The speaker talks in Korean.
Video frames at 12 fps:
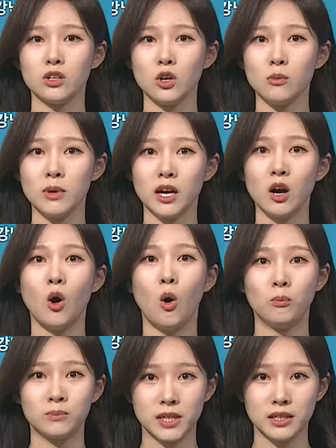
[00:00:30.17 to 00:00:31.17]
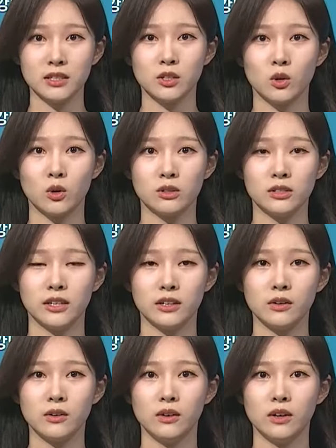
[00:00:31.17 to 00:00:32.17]
혐의가 없다는 결론을
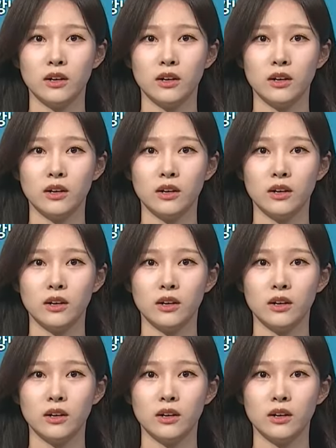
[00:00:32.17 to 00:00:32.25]
내려